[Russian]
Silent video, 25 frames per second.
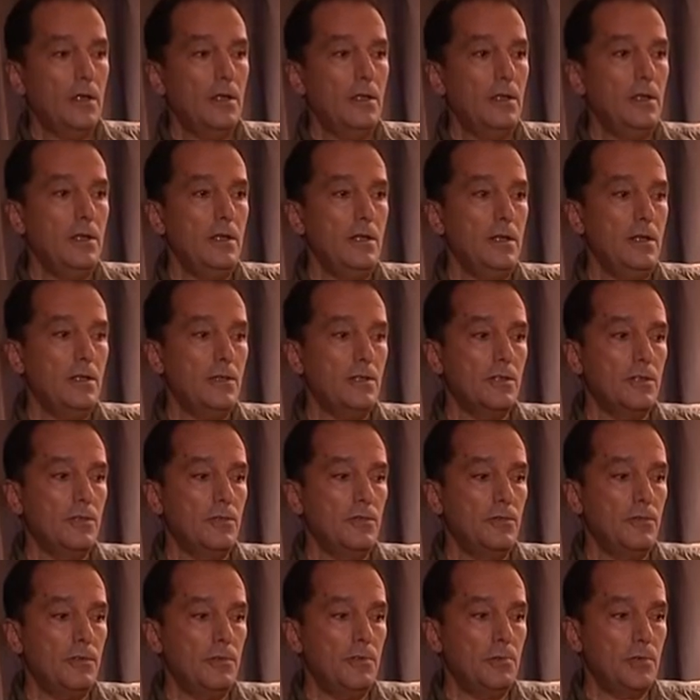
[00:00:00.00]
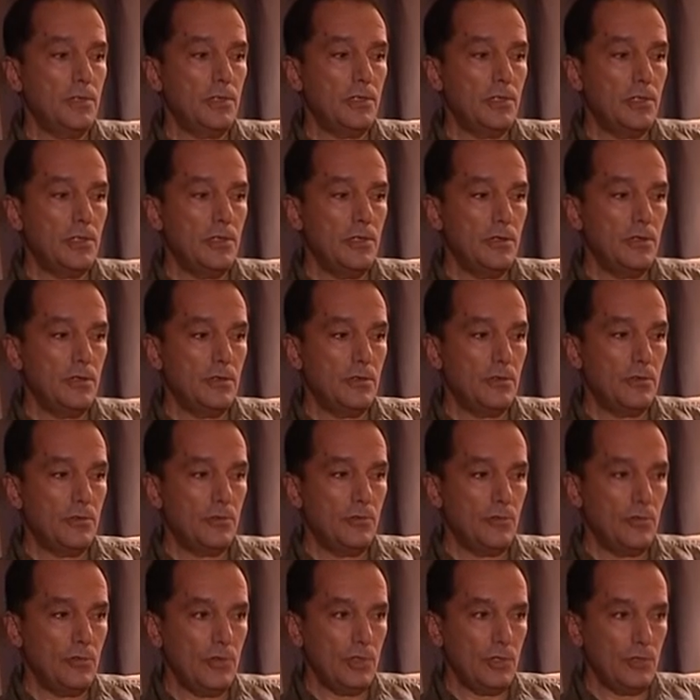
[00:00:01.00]
Или же вы пришли
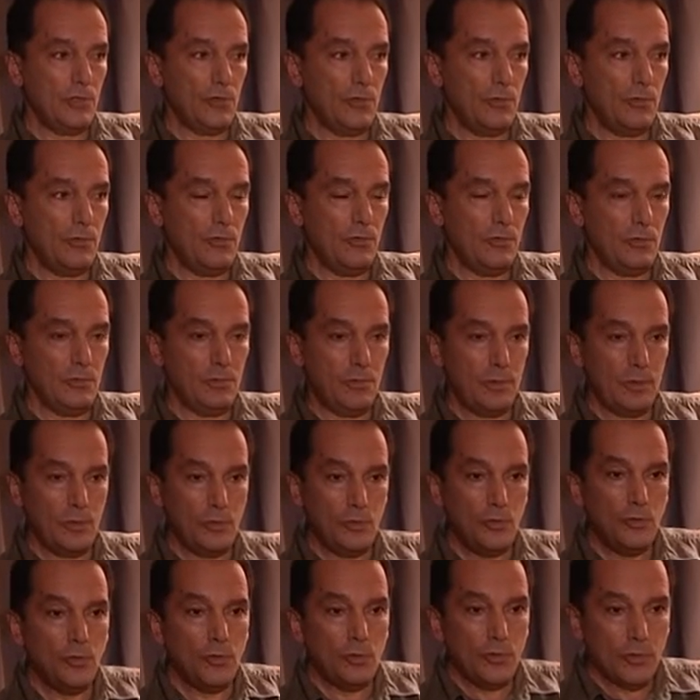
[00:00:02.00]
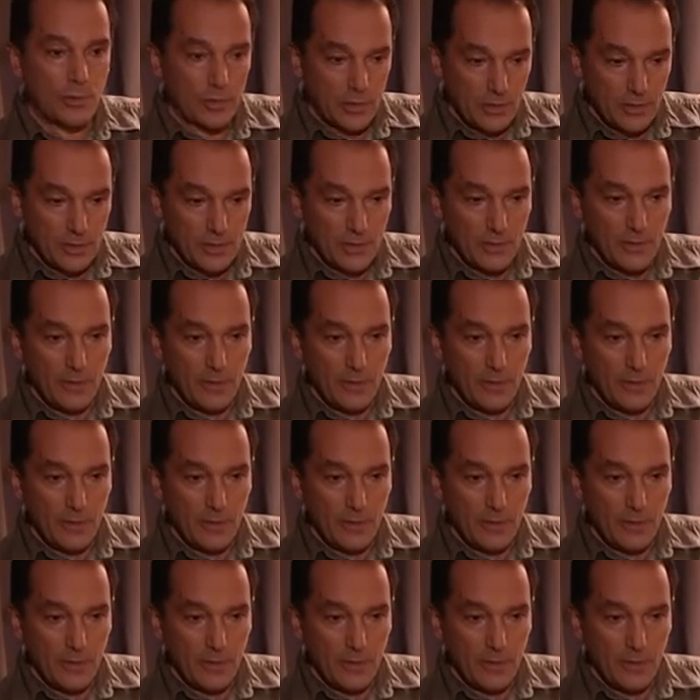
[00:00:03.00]
сюда, чтобы вот подумать,